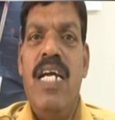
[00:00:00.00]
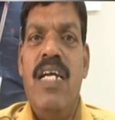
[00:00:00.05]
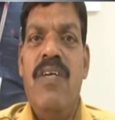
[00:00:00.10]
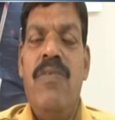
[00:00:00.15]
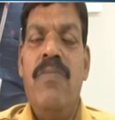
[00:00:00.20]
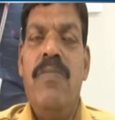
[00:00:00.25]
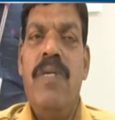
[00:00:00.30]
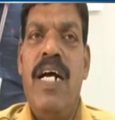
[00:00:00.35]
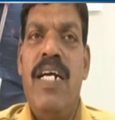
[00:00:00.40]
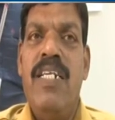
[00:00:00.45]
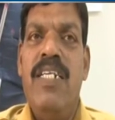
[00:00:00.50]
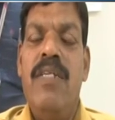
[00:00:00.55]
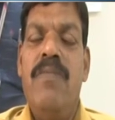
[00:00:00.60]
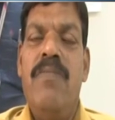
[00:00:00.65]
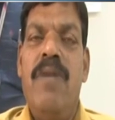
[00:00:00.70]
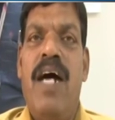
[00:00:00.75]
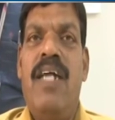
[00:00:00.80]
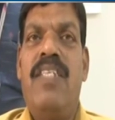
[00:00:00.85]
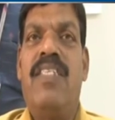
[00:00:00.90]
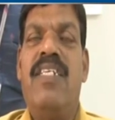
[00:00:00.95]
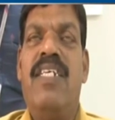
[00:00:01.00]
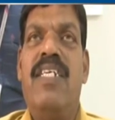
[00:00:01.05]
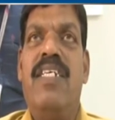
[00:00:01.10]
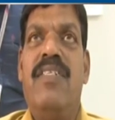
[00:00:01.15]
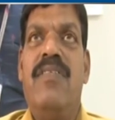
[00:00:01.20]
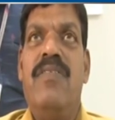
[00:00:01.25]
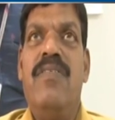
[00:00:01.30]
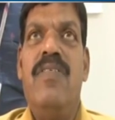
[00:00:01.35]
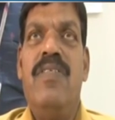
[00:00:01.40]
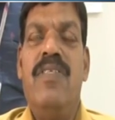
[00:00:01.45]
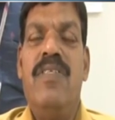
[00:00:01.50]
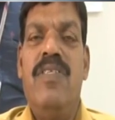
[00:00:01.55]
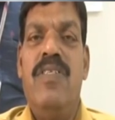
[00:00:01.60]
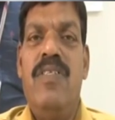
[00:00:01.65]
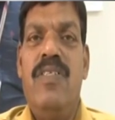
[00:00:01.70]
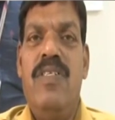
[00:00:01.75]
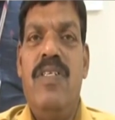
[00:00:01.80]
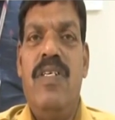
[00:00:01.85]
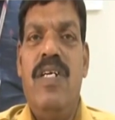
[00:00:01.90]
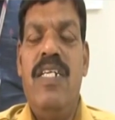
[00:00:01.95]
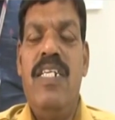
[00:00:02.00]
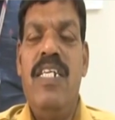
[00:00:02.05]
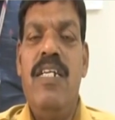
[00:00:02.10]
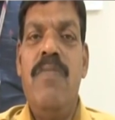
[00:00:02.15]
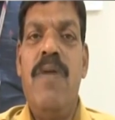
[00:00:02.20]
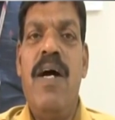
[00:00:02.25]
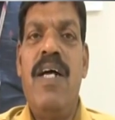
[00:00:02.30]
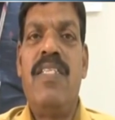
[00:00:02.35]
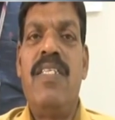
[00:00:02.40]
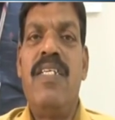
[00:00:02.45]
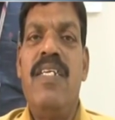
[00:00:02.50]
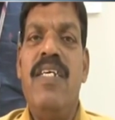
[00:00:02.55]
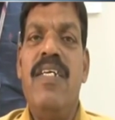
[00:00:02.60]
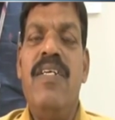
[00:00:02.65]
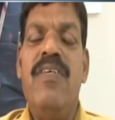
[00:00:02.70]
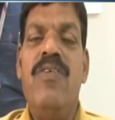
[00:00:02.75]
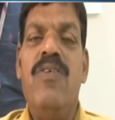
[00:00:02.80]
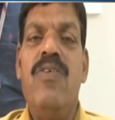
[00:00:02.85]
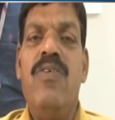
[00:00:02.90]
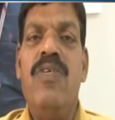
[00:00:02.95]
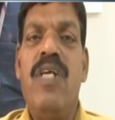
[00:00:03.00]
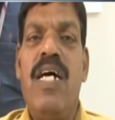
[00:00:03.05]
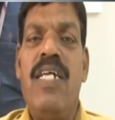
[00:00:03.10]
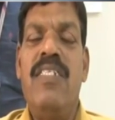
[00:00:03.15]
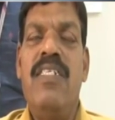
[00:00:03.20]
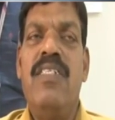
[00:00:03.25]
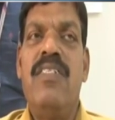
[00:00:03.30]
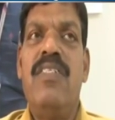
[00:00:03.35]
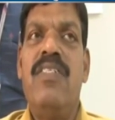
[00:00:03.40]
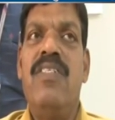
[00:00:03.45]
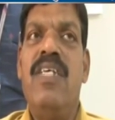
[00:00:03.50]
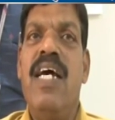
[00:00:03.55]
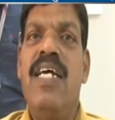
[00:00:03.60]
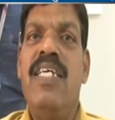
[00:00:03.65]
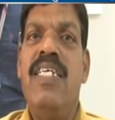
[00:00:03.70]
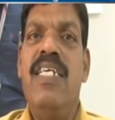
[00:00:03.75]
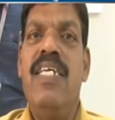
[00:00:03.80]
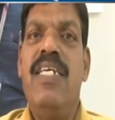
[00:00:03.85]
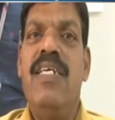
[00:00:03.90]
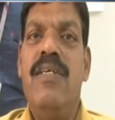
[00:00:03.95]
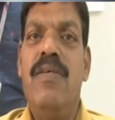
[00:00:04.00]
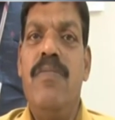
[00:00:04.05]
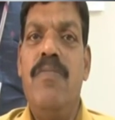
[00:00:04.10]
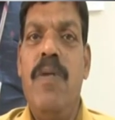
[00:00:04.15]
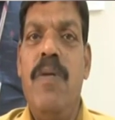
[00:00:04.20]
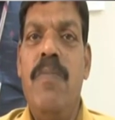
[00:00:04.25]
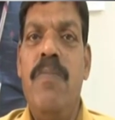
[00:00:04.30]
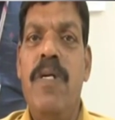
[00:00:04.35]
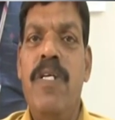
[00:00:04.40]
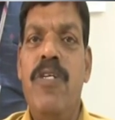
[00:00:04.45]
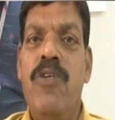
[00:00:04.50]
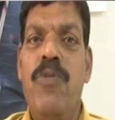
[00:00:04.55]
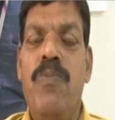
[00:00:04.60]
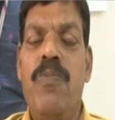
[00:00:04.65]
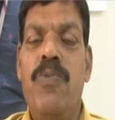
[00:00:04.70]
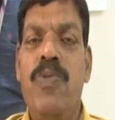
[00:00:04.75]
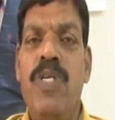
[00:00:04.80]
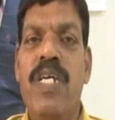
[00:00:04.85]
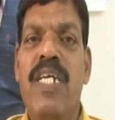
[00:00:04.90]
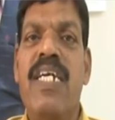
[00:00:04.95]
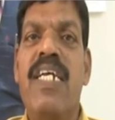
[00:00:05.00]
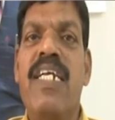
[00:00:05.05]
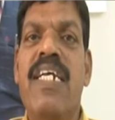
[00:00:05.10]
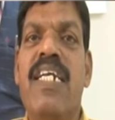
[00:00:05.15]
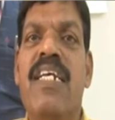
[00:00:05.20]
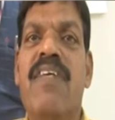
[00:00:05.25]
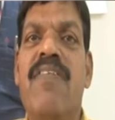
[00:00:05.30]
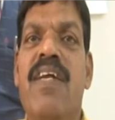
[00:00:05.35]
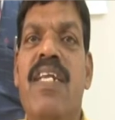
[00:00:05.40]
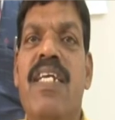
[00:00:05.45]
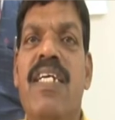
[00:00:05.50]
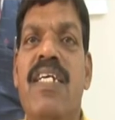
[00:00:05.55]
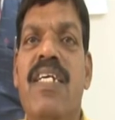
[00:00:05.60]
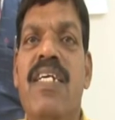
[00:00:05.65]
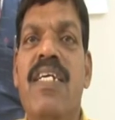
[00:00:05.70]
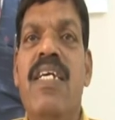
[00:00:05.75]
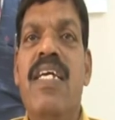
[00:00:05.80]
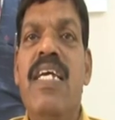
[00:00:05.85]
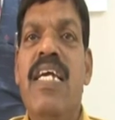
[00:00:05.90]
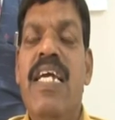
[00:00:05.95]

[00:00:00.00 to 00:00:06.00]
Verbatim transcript: एवं अनिल महात्रे अनिल महात्रे और आदित्य झा ये बम्बई और पुणे के रहने वाले हैं